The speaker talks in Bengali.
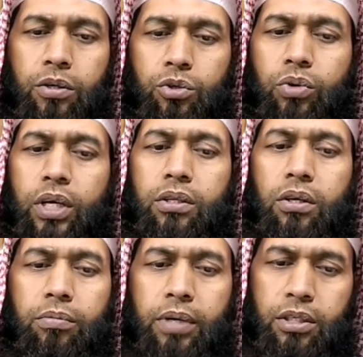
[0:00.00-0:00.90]

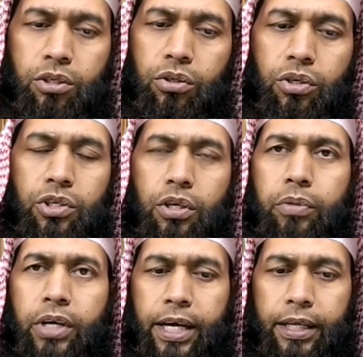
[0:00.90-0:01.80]
সুরাতবার ছত্রিশ
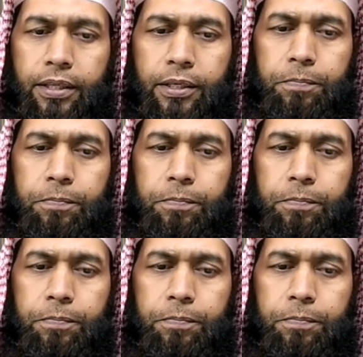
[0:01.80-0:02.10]
নম্বর আয়াত